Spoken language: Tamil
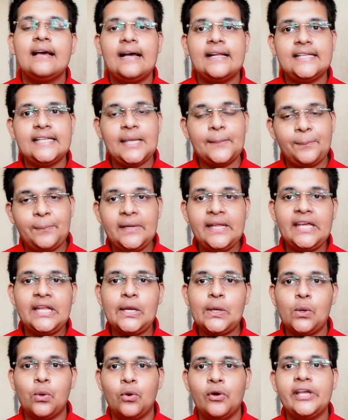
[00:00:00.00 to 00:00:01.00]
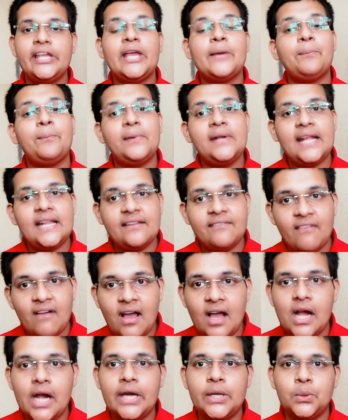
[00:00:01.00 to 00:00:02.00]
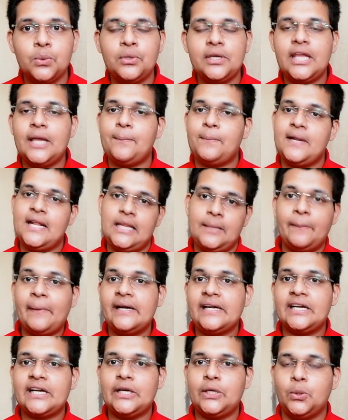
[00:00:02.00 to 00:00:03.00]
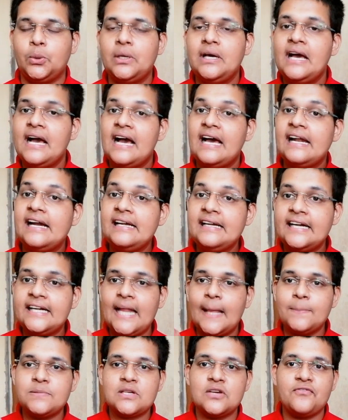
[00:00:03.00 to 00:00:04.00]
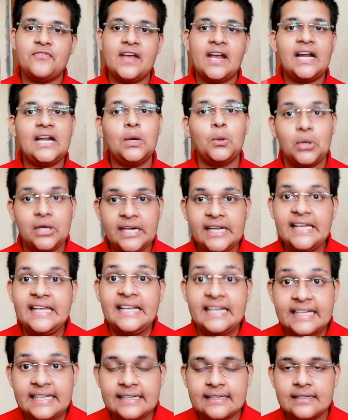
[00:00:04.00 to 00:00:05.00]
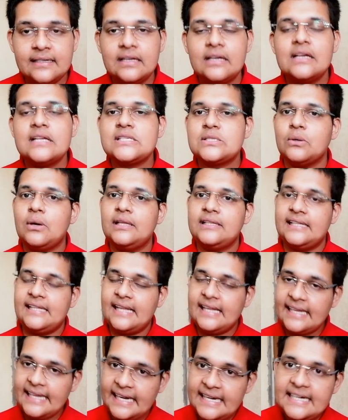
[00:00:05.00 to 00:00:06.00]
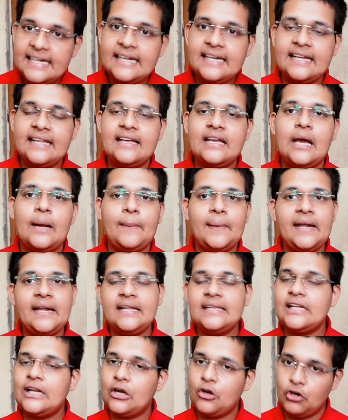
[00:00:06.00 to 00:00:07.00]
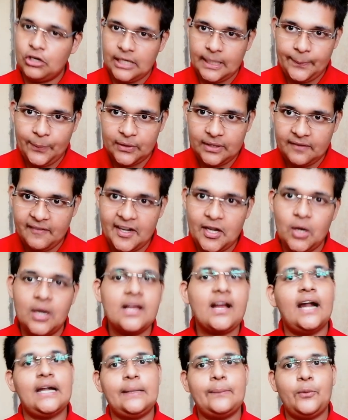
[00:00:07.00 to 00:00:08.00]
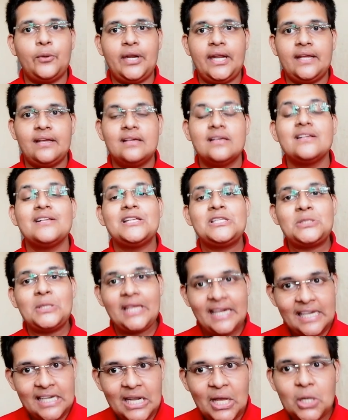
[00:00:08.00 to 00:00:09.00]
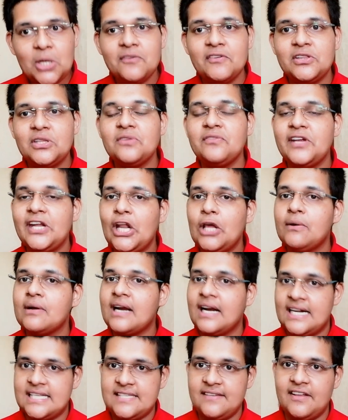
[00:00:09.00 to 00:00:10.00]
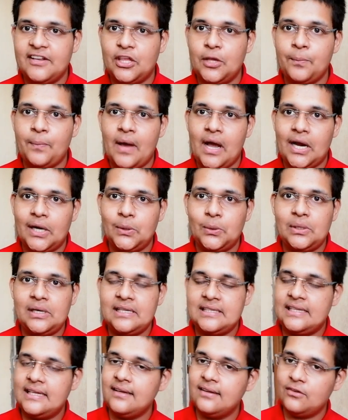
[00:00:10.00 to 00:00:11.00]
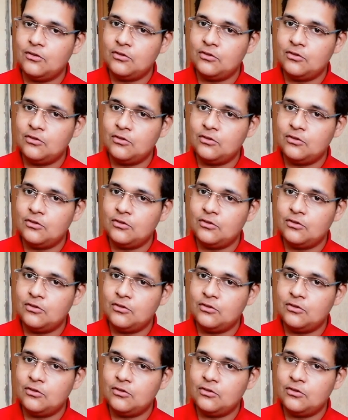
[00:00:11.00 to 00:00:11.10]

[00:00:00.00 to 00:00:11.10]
அது எப்படி இருக்கும் எப்படி அதை வாங்கணும் எப்படி அதை பழக்கணும் ரெண்டு டைப்ஸ் ஆஃப் வெங்கல உருளி இருக்கு ஸோ அதுதான் என்னென்ன அப்படின்றத நான் உங்களுக்கு இப்போ அந்த வீடியோவில் காட்ட போகிறேன் ஸோ எல்லாரும் வந்து வீடியோவை கடைசி வரைக்கும் பார்க்கணுன்றதா